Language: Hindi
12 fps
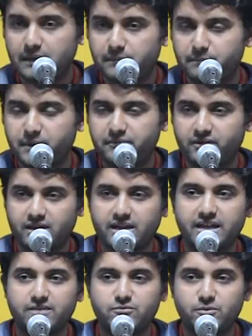बिफर
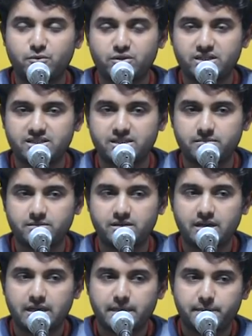गए वो मोती सब
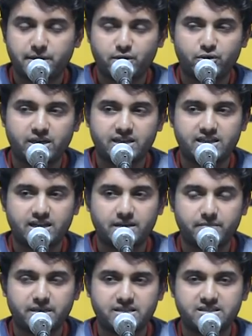पिरोया था
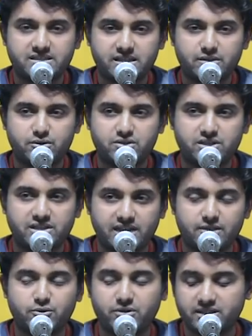हमने जिसे कुछ
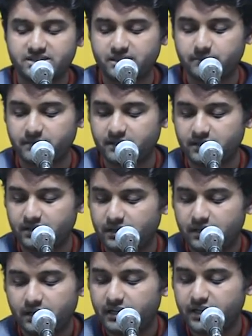यादों के संग में
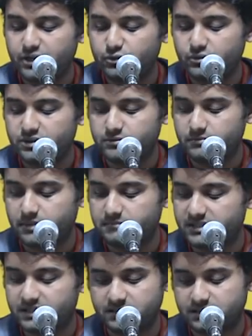नहीं हो वो तुम अब
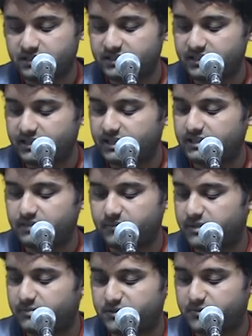जिसे देखा था
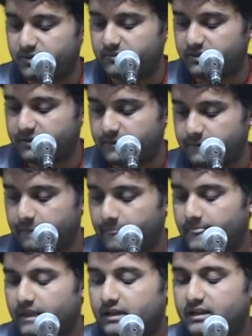मैंने बचपन में
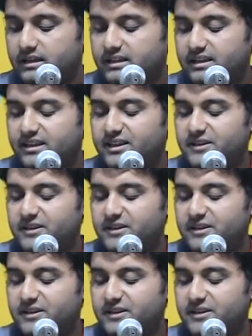कि